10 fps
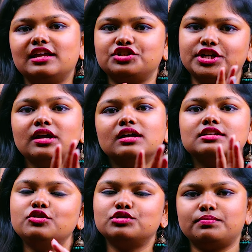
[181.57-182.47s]
ஐஎன்ஜியை
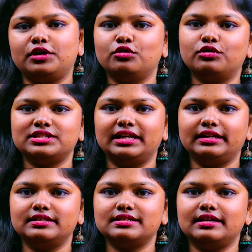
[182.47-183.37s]
யூஸ் பண்ணணும் ஒரு
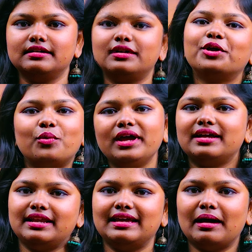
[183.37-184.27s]
சென்டென்ஸில் ஒரு
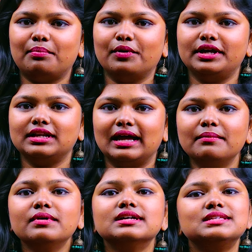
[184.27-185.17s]
குவிக் ரீகேப்
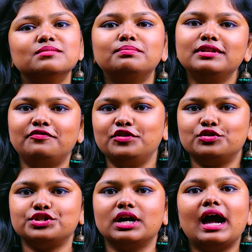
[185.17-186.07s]
போய்க்கலாம் சிம்பிள்
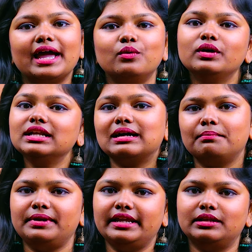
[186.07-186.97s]
ஃபியூச்சர் ஐ வில்
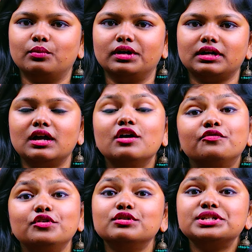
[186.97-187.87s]
கம்ப்ளீட் த ஒர்க்
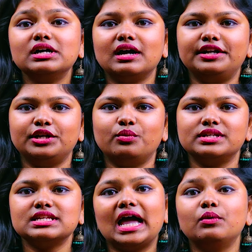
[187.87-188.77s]
ஃபியூச்சர்
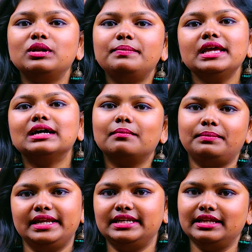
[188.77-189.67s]
கண்டினியூஸ் ஐ வில் பி
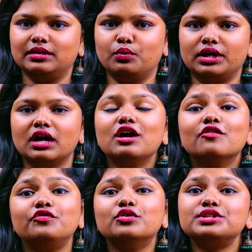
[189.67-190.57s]
கம்ப்ளீட்டிங் த ஒர்க்
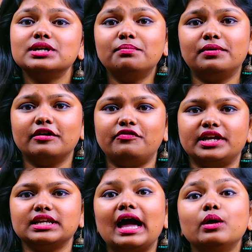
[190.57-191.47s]
ஃபியூச்சர்
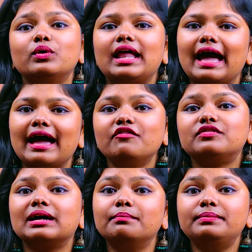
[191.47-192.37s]
பர்ஃபெக்ட் ஐ வில் ஹேவ்
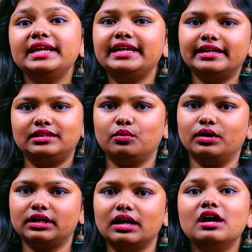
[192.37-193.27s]
கம்ப்ளீட்டட் த
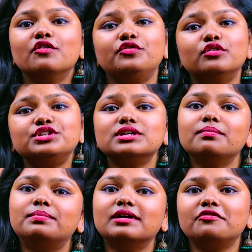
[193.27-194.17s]
ஒர்க் ஃபியூச்சர்
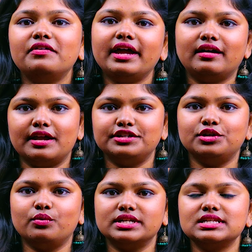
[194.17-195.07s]
பர்ஃபெக்ட்
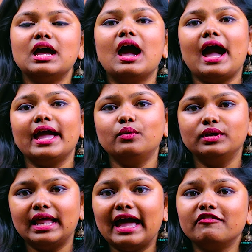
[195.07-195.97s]
கண்டினியூஸ் ஐ
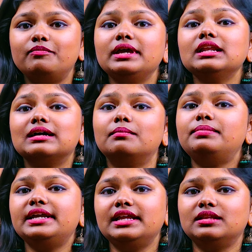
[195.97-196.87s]
வில் ஹாவ் பி
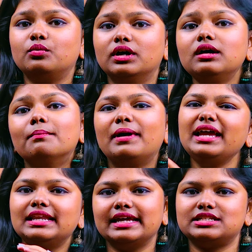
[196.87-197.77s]
கம்ப்ளீட்டிங் த ஒர்க் பை
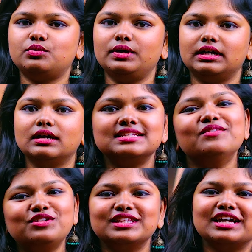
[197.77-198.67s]
நெக்ஸ்ட் வீக் இவ்வளோ